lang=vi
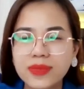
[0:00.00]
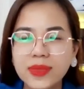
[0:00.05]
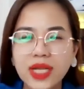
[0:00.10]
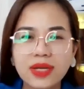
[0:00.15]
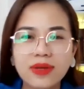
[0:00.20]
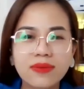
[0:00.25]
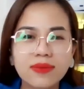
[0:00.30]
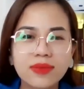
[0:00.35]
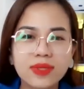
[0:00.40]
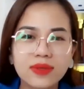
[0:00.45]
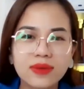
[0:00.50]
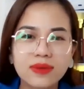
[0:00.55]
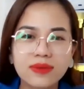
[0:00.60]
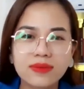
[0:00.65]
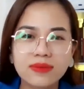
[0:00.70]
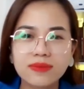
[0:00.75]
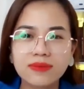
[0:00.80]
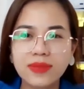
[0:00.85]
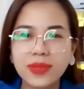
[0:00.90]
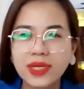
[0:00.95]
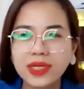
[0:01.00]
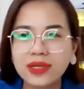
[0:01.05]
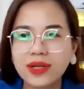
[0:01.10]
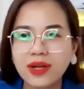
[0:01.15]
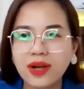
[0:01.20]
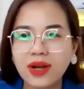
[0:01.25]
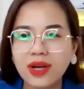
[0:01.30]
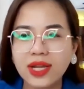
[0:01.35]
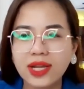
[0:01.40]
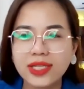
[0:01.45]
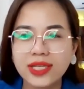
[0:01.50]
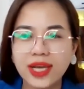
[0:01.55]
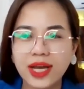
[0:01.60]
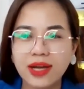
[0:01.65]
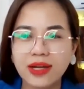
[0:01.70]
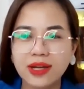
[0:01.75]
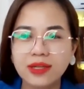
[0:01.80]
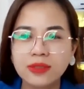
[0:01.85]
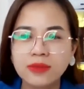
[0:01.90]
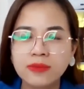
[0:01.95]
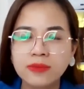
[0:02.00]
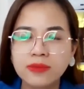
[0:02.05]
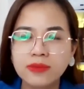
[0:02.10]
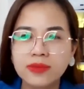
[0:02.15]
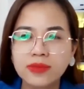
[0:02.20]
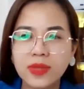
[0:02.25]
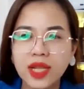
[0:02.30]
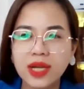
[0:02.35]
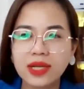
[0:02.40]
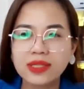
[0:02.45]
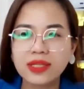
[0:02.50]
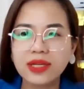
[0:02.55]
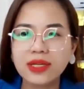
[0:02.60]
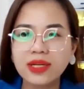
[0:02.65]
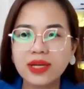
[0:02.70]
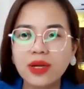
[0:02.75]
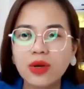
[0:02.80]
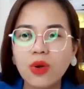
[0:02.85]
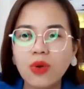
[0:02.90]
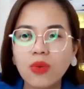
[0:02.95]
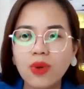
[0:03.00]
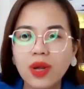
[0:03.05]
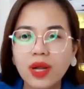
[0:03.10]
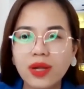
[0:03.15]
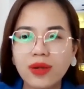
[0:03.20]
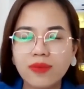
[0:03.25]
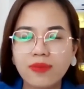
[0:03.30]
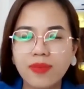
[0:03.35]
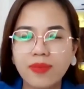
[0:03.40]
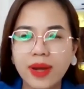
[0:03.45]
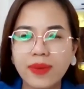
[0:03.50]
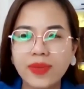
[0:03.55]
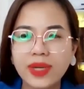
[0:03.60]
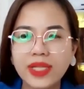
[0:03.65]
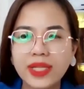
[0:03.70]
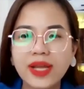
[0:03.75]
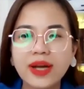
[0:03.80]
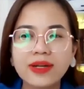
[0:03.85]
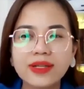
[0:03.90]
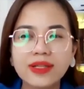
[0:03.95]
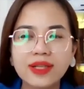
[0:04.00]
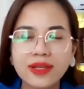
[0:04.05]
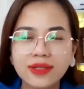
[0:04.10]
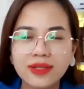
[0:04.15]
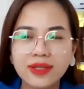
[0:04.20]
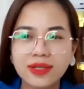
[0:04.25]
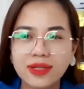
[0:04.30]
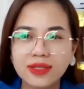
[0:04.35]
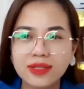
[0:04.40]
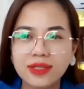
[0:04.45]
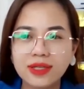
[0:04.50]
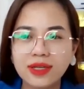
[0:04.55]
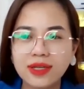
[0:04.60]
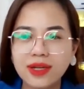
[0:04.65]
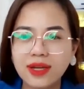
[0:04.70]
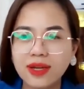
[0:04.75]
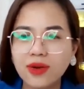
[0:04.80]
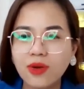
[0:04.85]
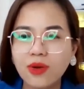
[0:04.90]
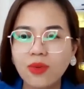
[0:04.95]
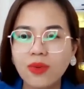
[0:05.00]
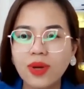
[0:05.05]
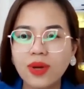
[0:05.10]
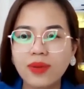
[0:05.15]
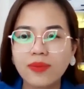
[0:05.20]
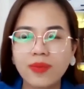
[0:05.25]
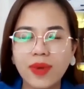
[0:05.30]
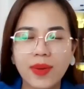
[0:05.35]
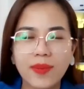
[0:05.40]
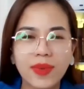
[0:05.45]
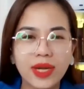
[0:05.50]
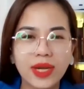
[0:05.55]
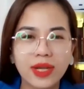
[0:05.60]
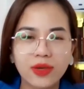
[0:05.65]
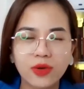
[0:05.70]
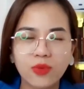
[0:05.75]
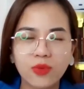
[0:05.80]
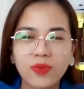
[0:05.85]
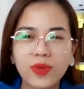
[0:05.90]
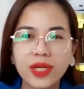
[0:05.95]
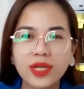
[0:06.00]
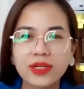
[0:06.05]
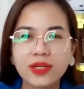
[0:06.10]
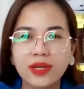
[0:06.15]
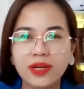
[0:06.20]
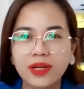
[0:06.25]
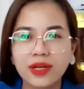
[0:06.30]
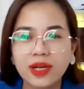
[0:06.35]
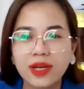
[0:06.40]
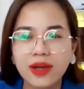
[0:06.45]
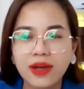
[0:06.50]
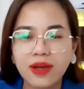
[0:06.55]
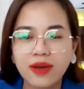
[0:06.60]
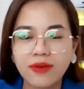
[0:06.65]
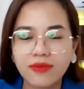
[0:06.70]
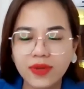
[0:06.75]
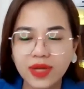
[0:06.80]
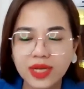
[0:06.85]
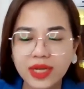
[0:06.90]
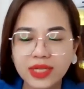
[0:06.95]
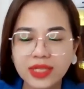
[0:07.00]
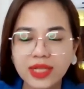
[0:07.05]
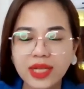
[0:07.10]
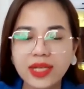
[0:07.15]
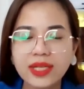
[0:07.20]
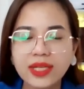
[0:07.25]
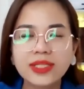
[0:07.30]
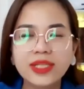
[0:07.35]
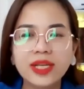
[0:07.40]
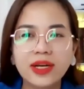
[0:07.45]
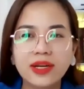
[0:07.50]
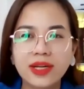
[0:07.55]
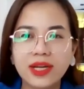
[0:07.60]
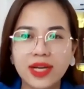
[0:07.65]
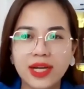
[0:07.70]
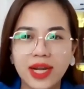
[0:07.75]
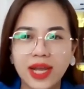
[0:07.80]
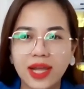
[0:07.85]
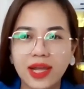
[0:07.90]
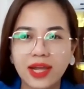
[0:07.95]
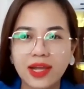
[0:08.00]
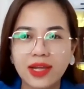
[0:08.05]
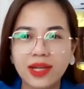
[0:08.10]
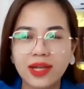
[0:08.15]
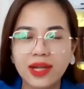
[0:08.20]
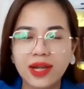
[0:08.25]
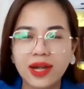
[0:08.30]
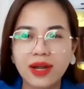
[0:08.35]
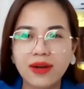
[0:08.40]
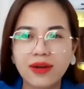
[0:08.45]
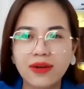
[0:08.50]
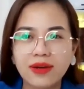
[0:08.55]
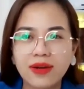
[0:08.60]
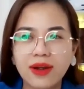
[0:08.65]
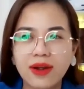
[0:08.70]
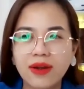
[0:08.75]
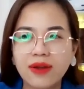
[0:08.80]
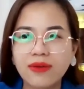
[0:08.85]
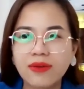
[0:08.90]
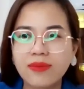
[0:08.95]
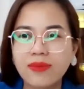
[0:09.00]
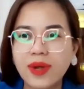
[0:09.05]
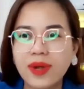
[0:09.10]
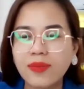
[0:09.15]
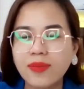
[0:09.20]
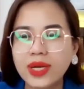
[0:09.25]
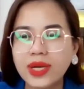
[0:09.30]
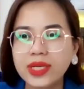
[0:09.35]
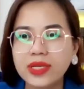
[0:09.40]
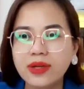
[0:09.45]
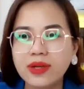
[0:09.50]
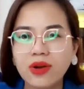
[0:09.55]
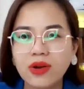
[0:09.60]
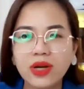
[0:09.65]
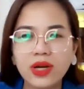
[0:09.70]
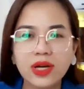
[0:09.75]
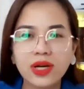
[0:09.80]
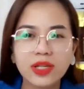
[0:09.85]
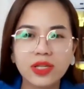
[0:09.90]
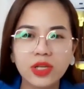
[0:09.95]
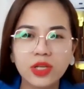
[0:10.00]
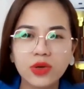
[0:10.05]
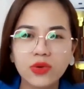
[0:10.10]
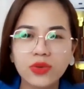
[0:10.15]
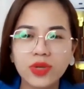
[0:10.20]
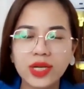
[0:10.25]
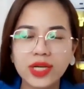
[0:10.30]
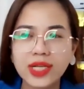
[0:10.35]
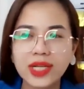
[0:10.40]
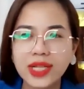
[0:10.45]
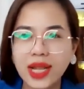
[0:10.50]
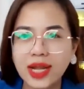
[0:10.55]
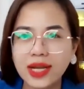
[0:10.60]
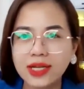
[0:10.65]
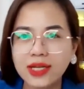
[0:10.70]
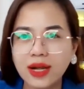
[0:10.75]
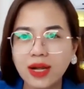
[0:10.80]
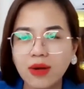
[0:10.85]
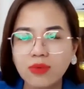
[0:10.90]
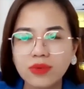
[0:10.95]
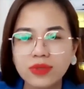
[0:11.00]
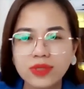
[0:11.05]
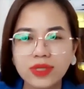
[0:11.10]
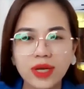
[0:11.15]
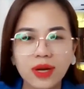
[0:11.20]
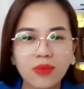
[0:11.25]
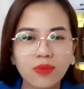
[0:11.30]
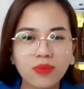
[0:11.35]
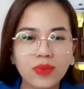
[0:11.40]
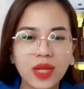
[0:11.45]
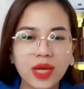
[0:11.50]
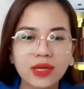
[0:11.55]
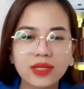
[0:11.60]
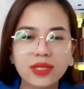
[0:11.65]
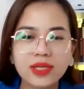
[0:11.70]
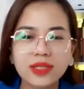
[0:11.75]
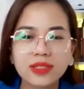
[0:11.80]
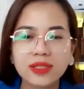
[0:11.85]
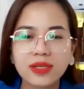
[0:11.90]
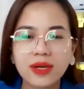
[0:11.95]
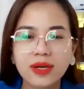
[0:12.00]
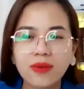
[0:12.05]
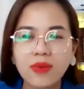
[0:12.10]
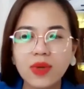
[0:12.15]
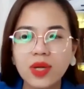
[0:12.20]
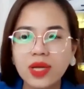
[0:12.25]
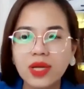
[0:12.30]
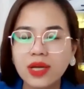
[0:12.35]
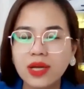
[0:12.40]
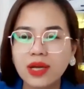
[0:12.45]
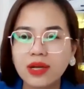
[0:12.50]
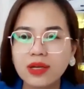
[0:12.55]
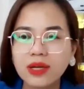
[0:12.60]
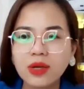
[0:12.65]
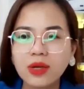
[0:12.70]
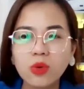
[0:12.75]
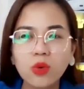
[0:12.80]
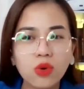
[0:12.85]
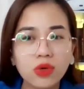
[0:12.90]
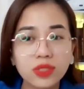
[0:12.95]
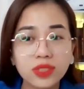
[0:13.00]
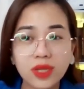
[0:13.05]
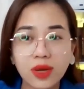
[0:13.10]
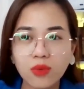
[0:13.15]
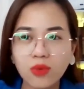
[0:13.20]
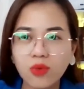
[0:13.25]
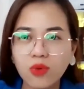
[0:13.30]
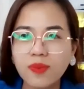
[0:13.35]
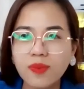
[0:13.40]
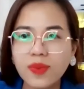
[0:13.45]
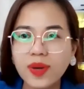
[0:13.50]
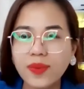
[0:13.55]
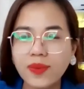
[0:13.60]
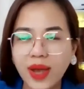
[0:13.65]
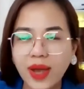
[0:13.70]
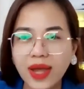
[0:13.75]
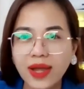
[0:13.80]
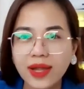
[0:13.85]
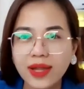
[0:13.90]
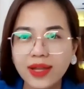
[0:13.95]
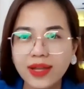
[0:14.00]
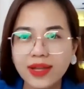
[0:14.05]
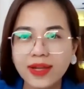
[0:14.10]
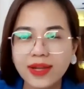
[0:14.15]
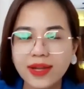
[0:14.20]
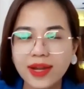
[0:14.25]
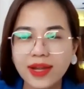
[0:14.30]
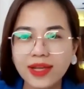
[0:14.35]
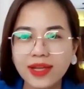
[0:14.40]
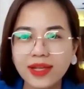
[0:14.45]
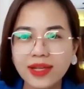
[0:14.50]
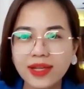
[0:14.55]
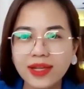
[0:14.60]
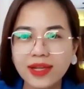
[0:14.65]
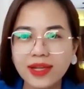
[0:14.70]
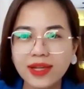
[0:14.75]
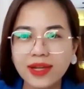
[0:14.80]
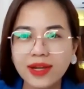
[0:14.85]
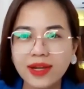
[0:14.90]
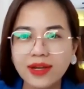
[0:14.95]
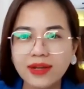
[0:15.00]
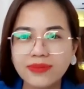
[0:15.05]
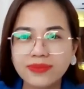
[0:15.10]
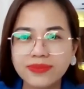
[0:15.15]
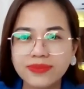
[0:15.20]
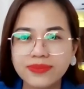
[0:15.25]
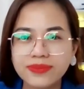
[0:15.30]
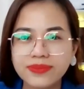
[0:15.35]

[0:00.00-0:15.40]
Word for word: ờ, mình gọi là gì ạ à, từ cái lúc á, mà mình nhận thức được từ cái lúc á, mà mình hiểu biết được à, về cái thế giới này này À, đó và mình có rất là nhiều những cái thành công trong nhận được trong à, cái cuộc sống của mình mà ấy à,